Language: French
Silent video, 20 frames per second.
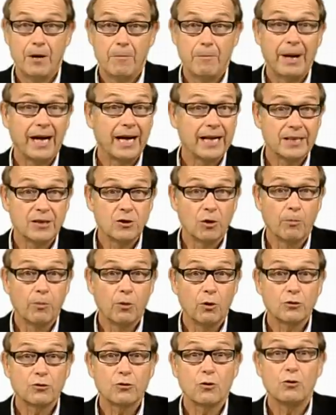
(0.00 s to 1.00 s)
Par exemple,
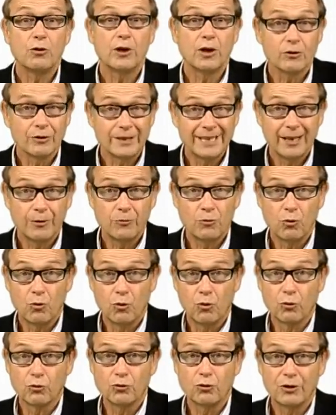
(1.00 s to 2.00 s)
lorsque le cancer du
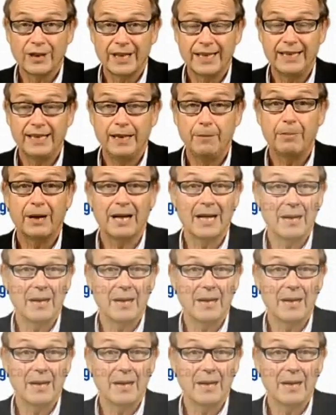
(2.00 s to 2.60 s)
côlon se traitait par